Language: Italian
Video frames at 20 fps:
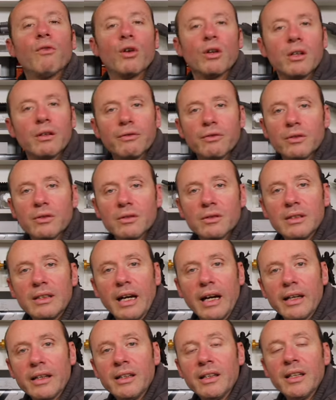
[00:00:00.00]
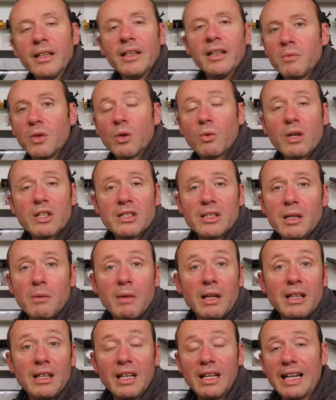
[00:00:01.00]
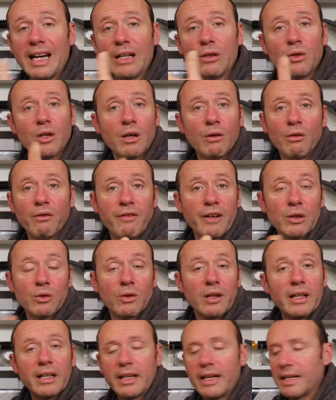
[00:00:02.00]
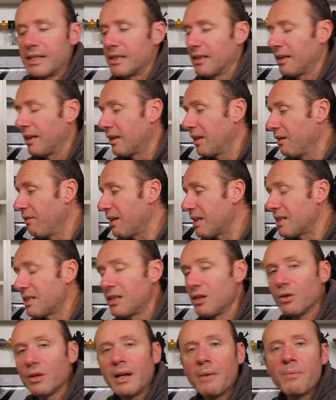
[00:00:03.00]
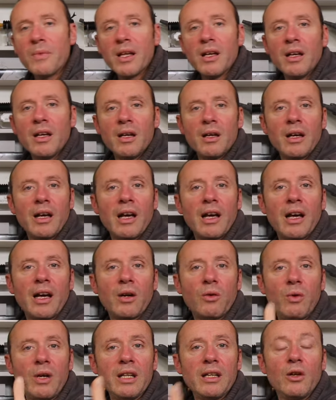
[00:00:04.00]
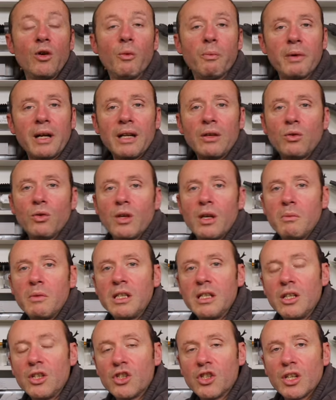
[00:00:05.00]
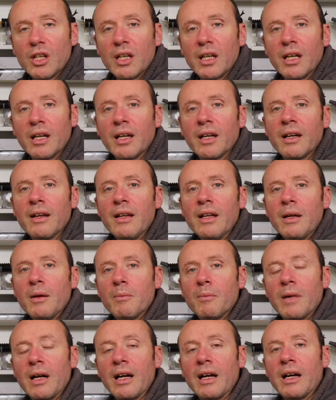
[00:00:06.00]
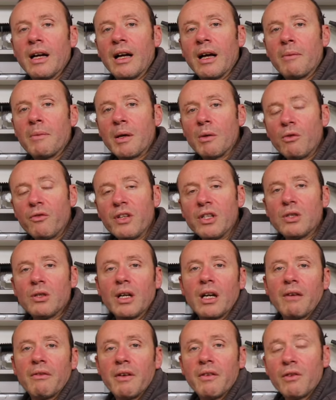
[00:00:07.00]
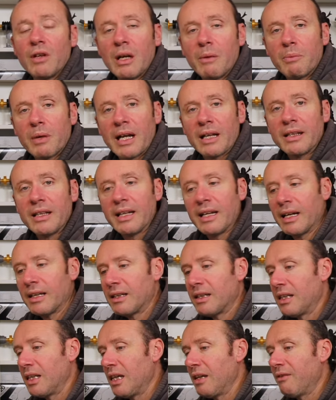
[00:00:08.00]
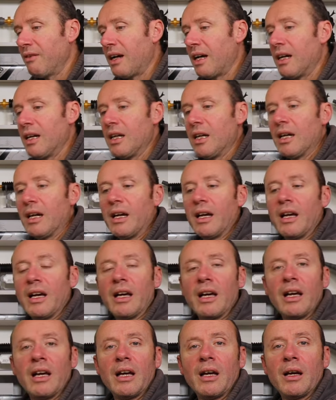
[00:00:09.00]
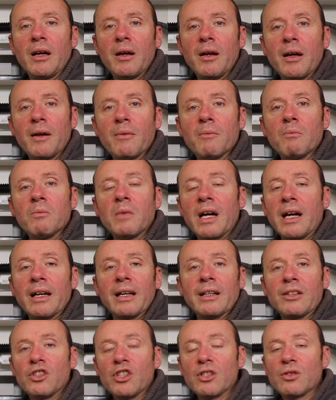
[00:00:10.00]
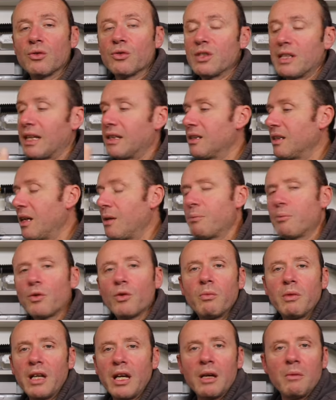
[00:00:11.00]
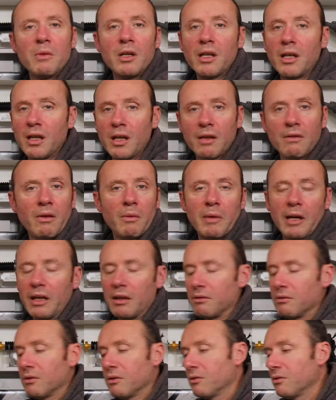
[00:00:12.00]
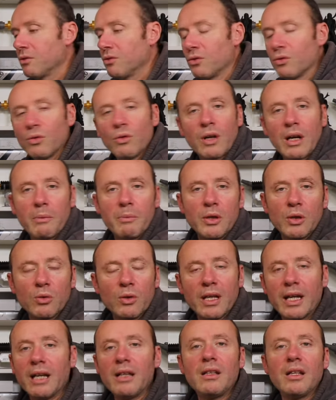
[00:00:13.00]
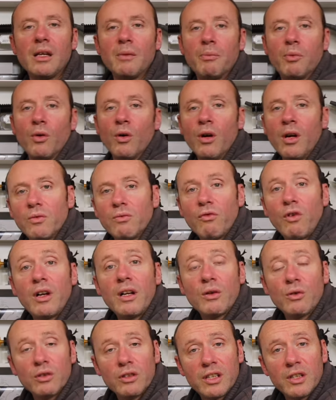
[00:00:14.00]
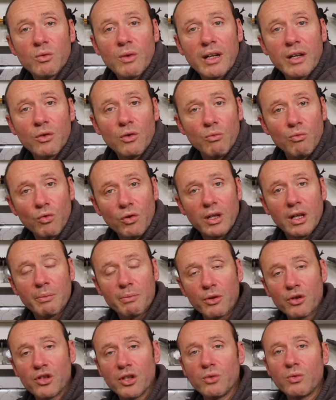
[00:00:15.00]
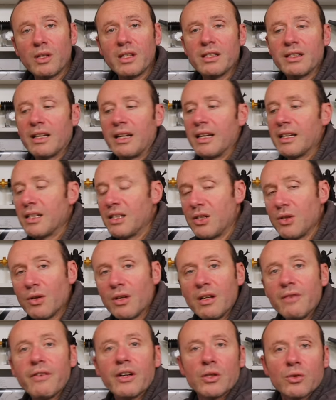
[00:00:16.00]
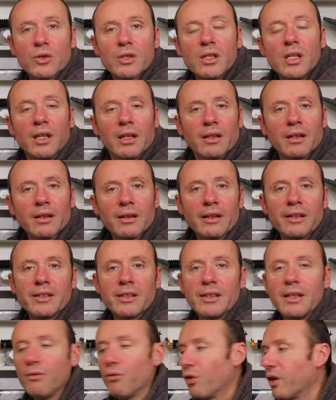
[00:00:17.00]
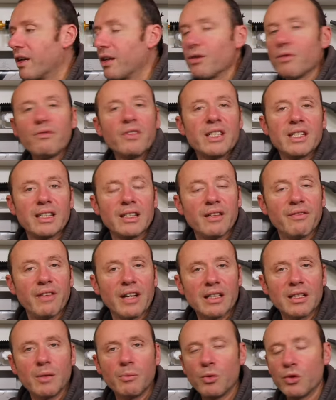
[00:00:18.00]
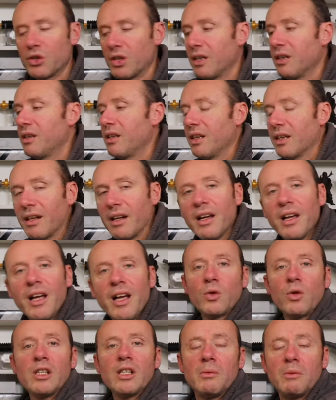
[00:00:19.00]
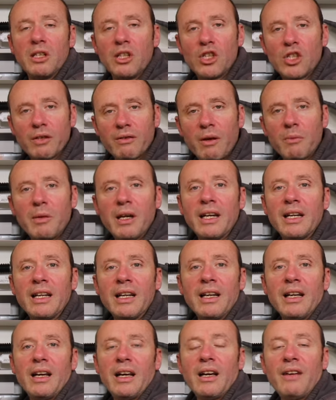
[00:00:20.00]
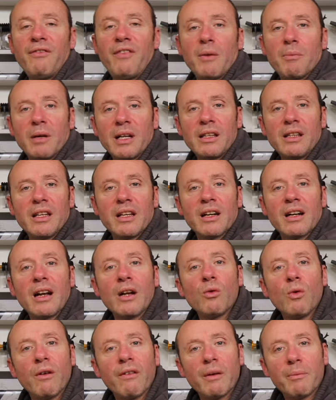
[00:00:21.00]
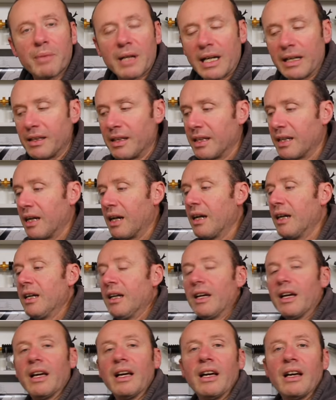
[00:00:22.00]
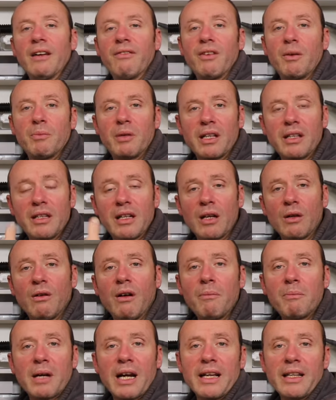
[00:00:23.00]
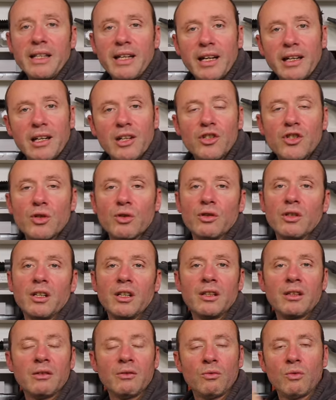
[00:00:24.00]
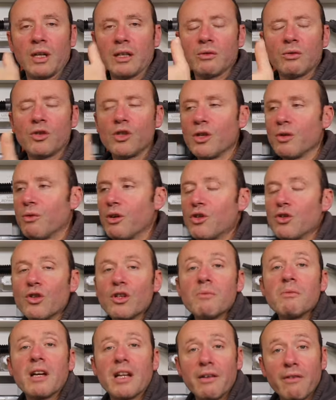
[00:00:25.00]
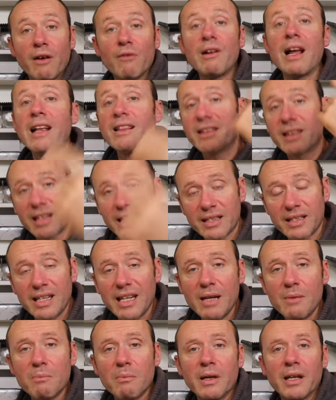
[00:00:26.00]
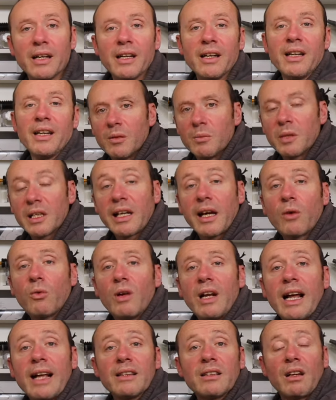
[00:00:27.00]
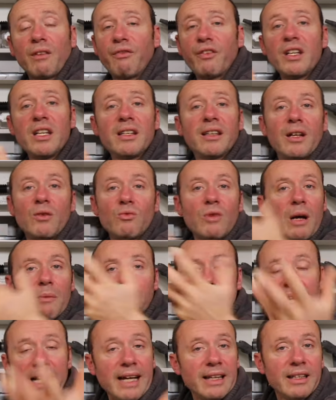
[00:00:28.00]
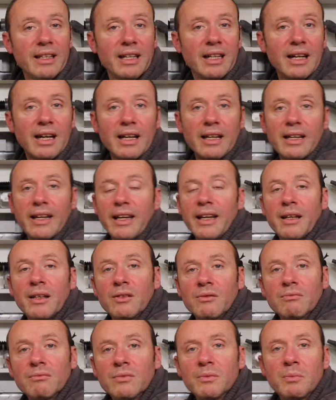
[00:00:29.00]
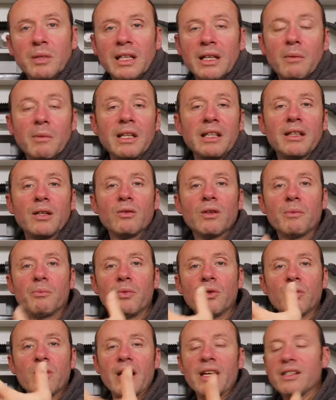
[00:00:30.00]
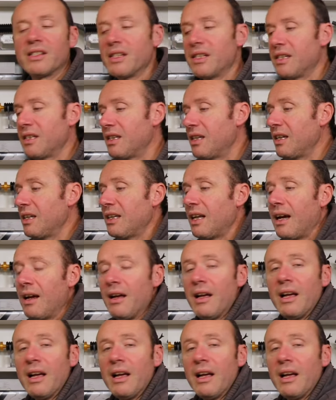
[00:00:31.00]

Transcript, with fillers: Vodafone, dai, mi ero quasi dimenticato che avevo fatto la richiesta di attivazione applicazione, eh, quindi l'operatore mi dice ma abbiamo visto che aveva una pratica attiva, eh, ma ci sono stati dei problemi, vabbè non ho capito di che tipo, vuole continuare comunque la procedura di installazione? Gli faccio sì, siete voi che non vi siete fatti più sentire. Quindi mi dice va bene e fa partire la nuova pratica, eh, fa partire la nuova pratica, nel giro di 4-5 giorni mi arriva un'altra sim, perché quell'altra è finita in una pratica che praticamente non è più esistita,